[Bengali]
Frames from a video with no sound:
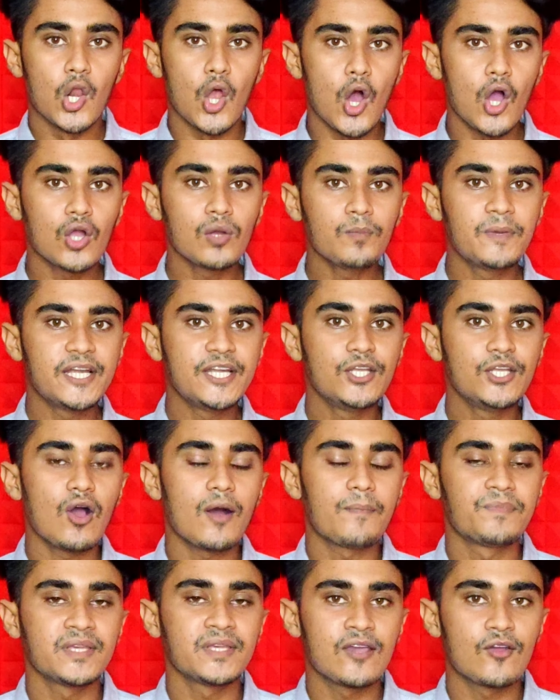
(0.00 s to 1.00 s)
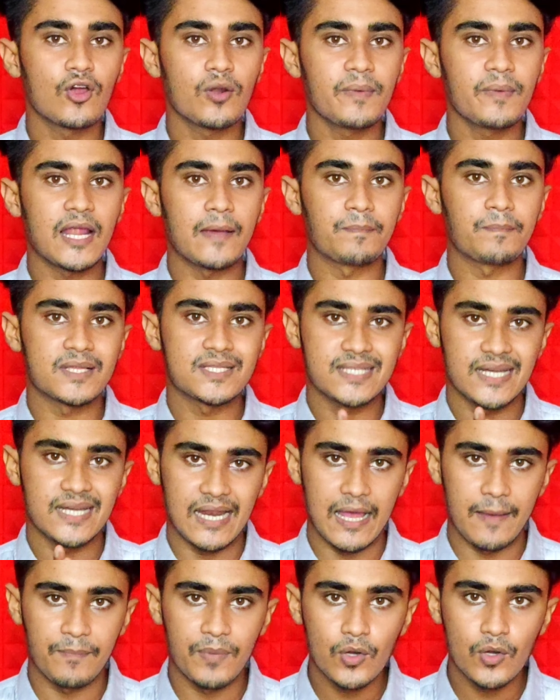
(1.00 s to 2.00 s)
লং ভিডিও আপনি কি করবেন আপনার
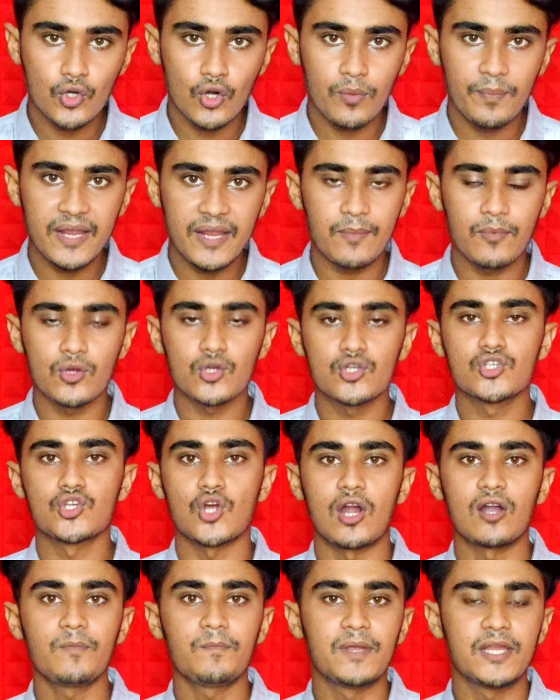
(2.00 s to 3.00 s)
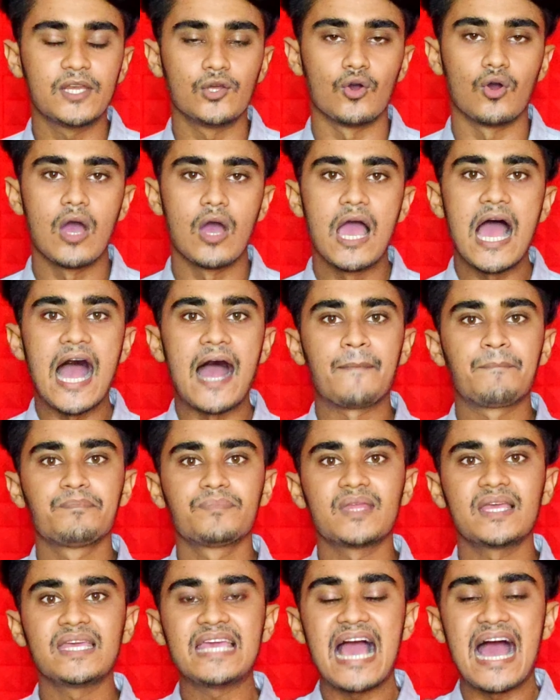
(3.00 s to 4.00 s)
চ্যানেলে আপলোড করবেন এবং শর্ট ভিডিও
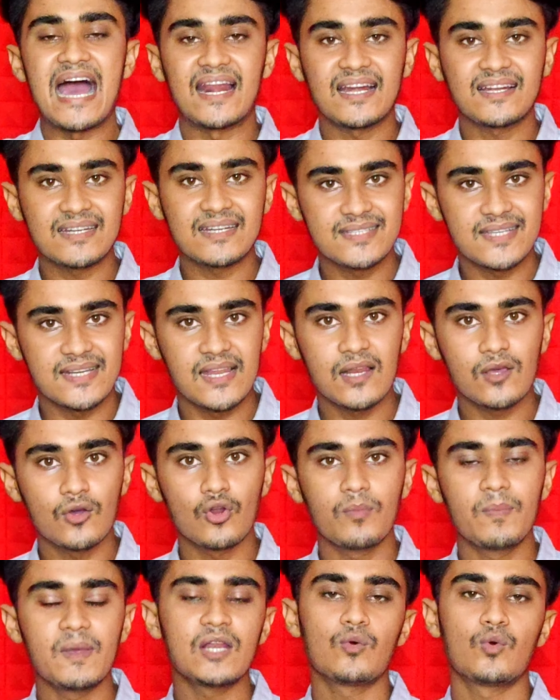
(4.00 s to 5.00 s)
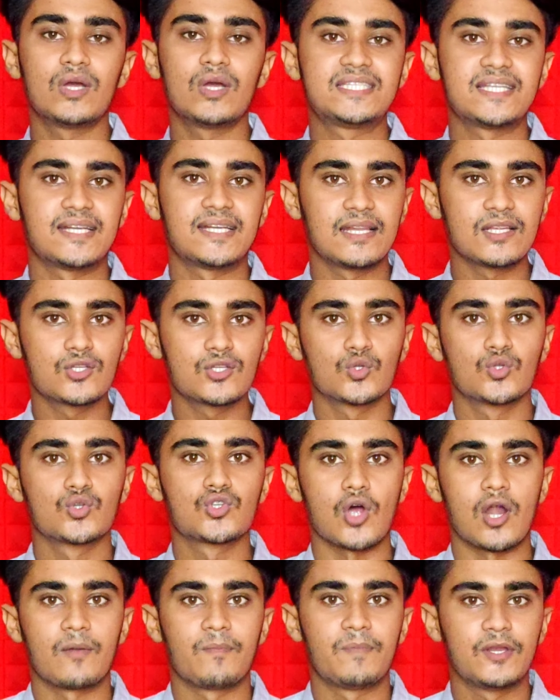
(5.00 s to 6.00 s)
আপনি আর একটা চ্যানেল খুলবেন ওই চ্যানেলে শুধু
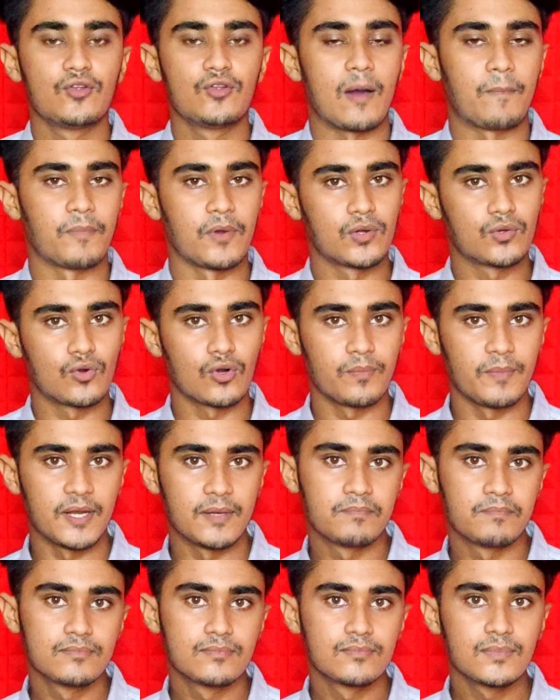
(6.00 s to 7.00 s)
শর্ট ভিডিও আপলোড করবেন